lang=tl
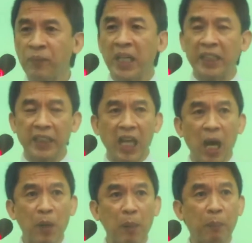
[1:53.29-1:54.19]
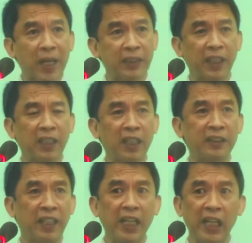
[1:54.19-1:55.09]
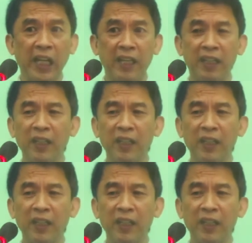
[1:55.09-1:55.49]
hindi lamang para sa kanilang sarili,